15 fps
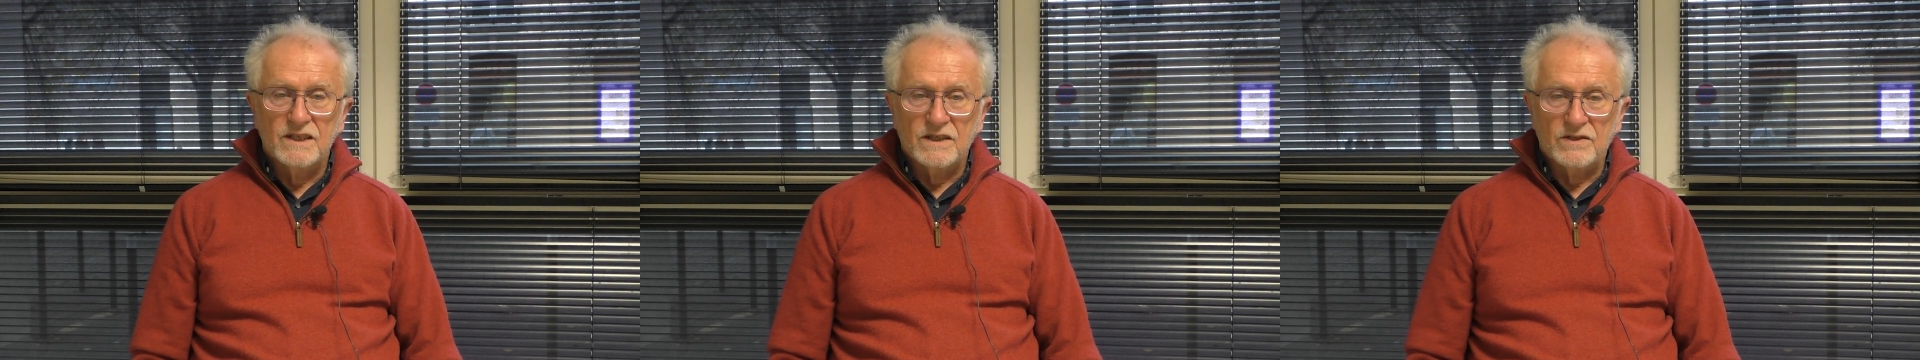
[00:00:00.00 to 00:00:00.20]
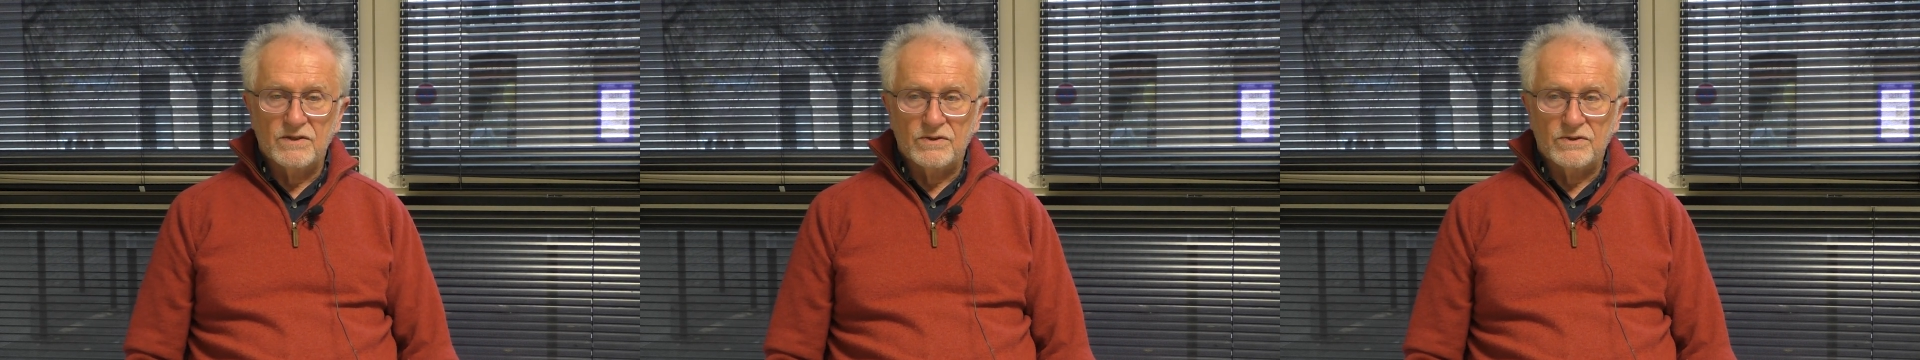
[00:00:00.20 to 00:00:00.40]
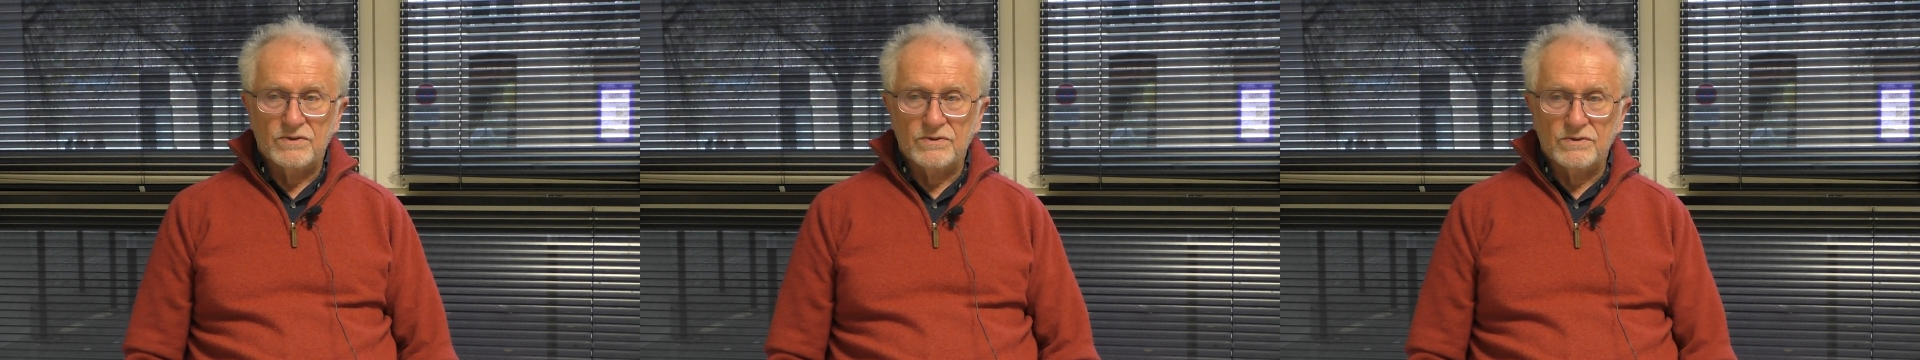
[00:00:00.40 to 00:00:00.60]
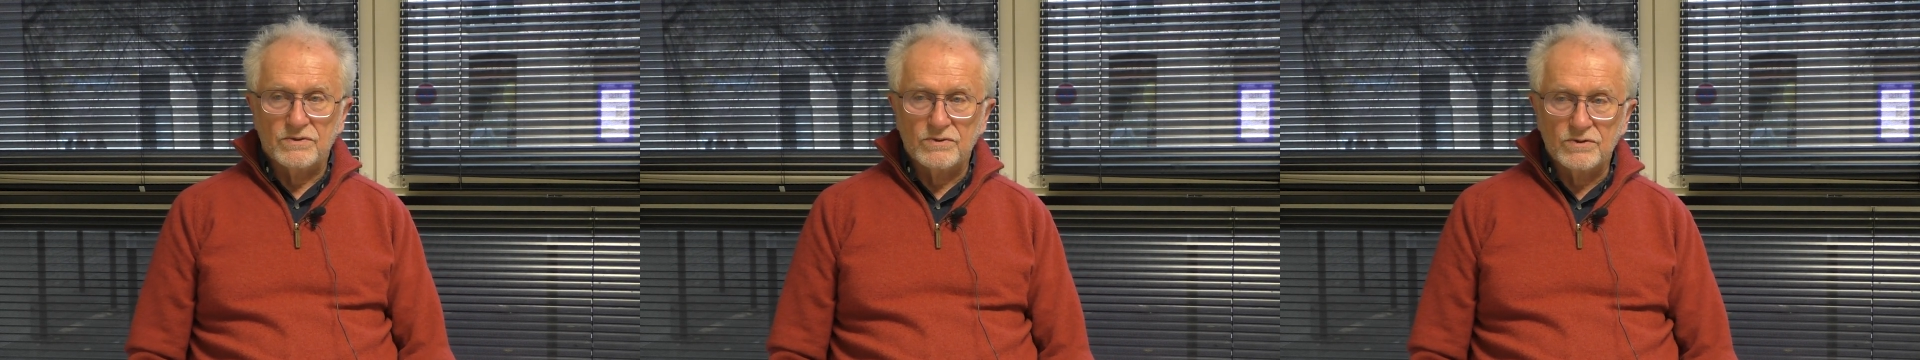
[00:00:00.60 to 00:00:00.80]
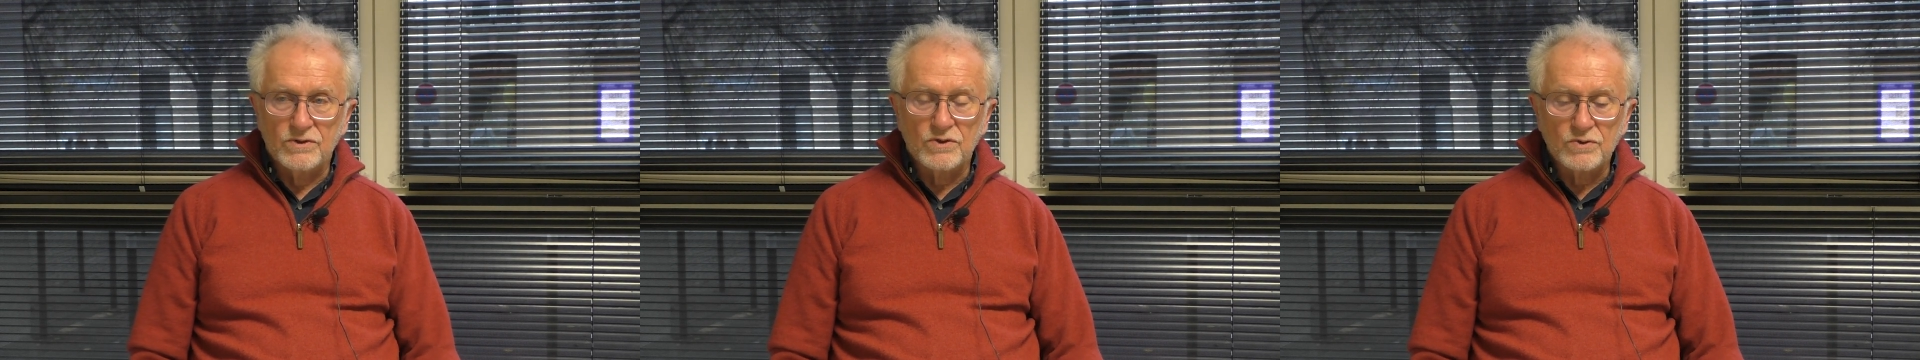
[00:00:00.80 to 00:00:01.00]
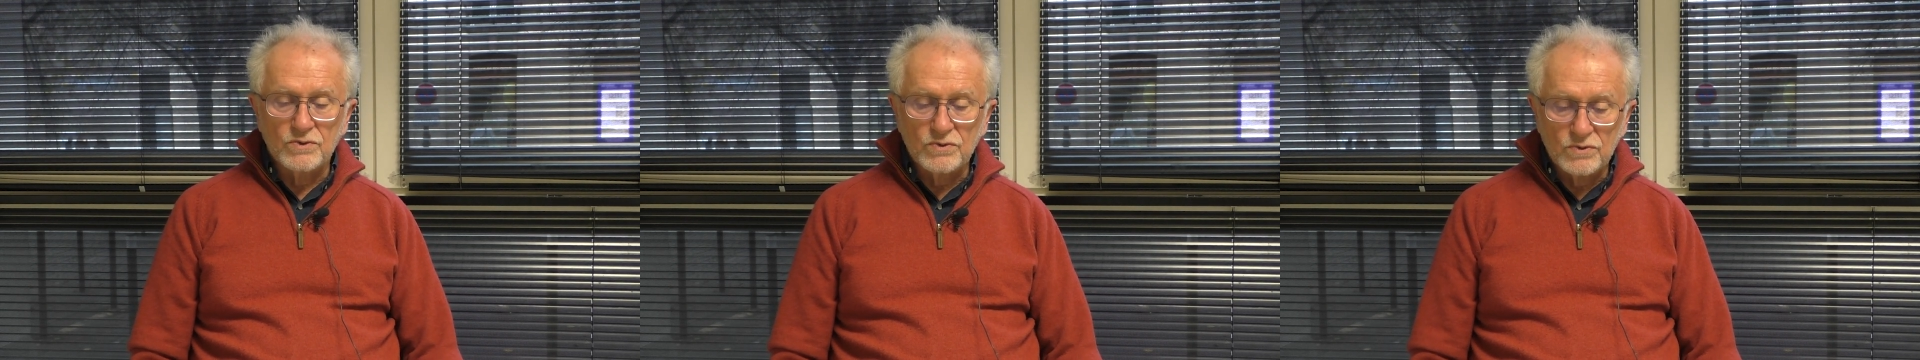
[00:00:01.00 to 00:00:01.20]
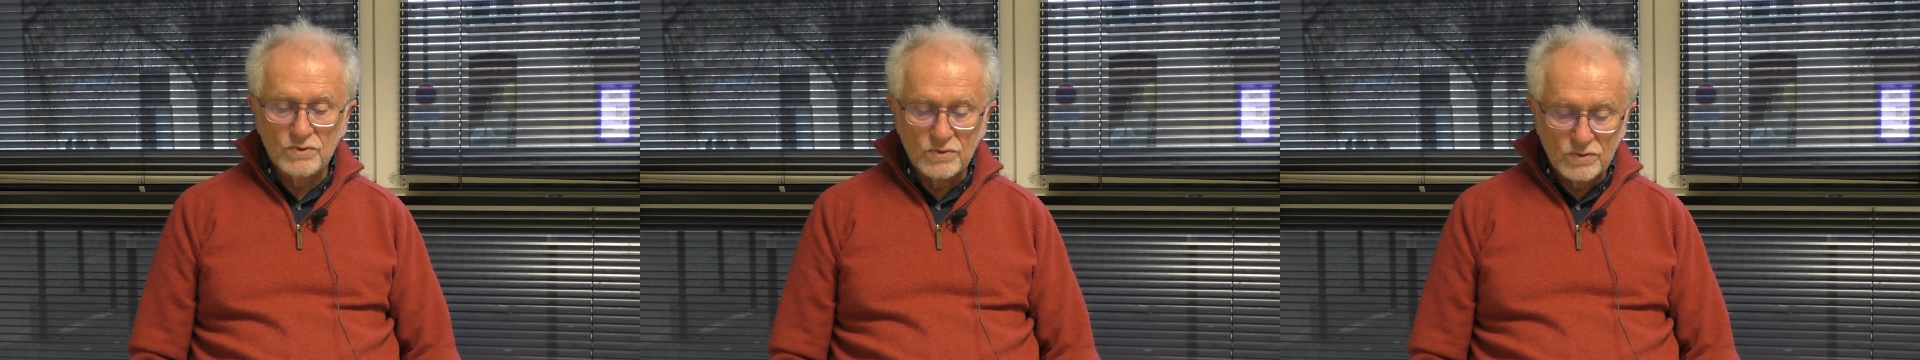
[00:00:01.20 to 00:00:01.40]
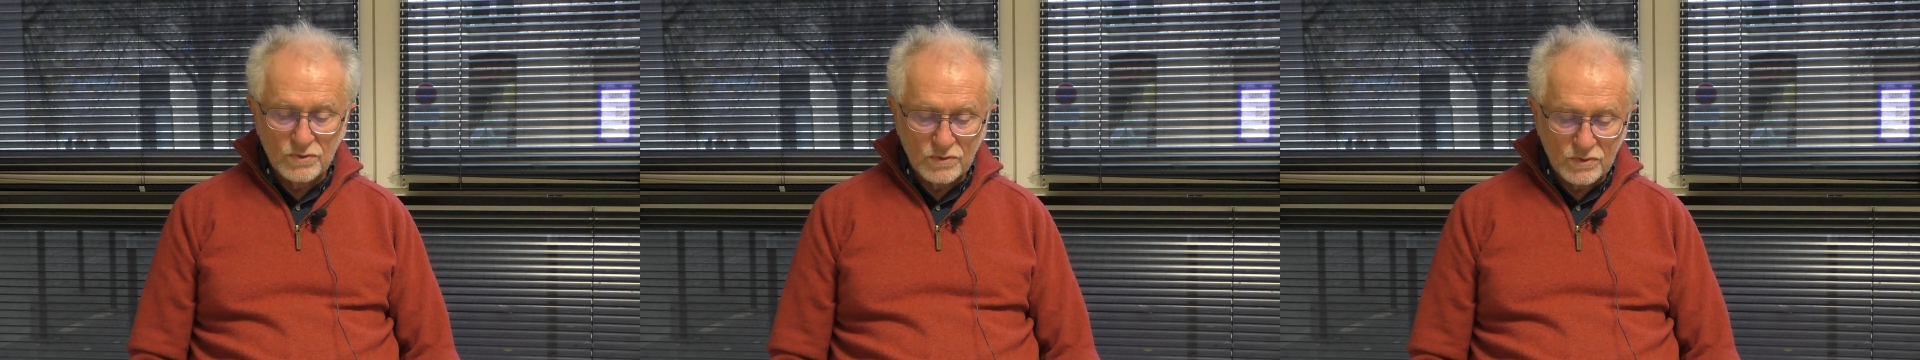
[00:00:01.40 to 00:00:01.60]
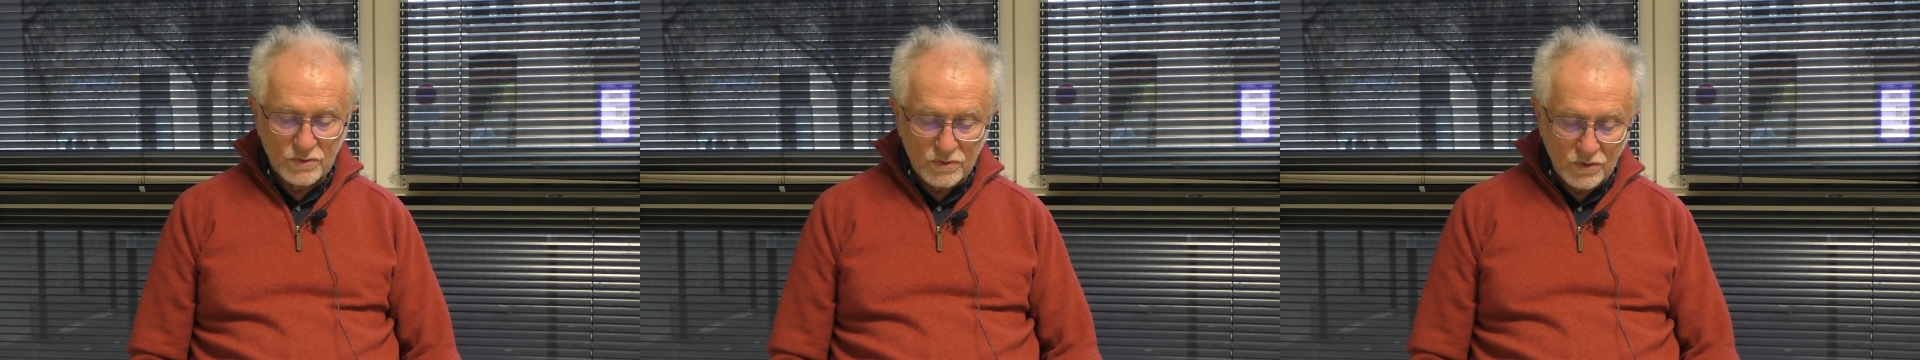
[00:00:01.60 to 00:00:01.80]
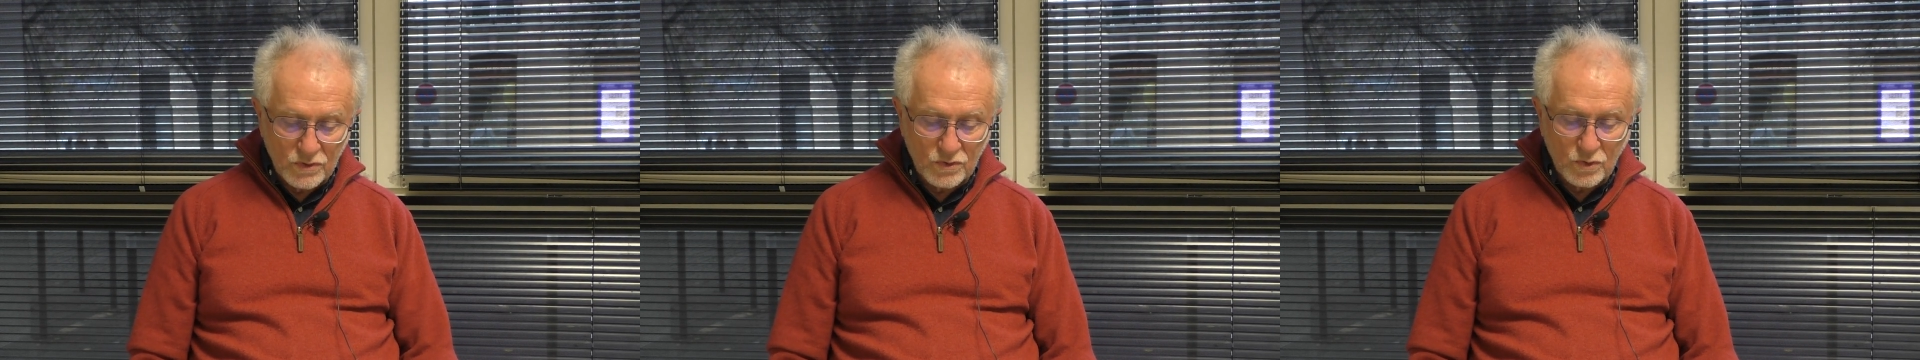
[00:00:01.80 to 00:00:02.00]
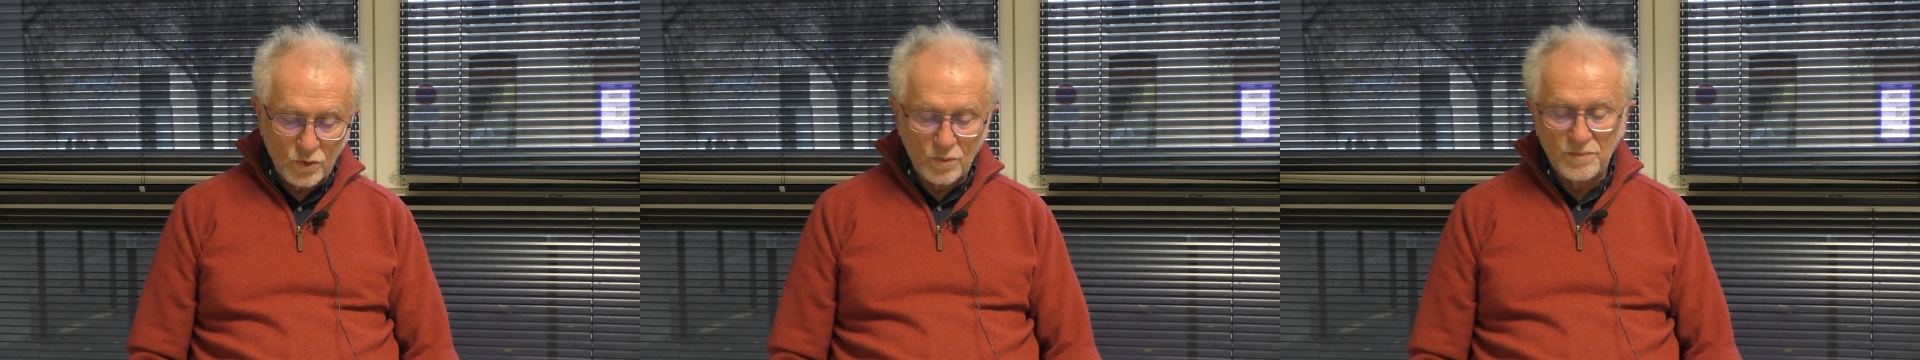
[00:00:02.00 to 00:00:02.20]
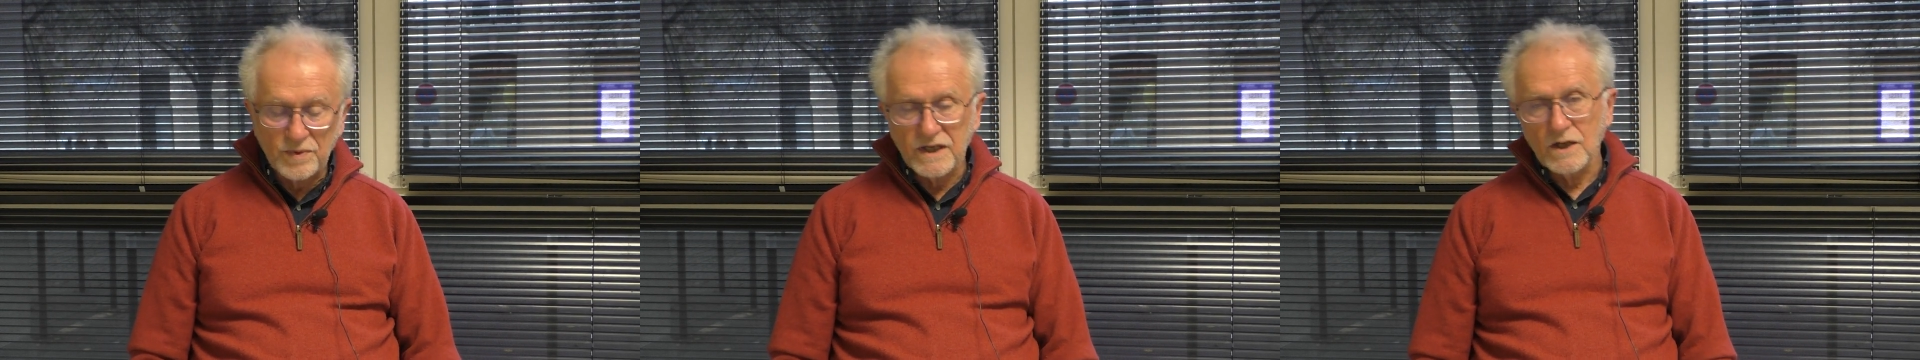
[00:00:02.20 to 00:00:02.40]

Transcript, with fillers: dans, le, dans le groupe.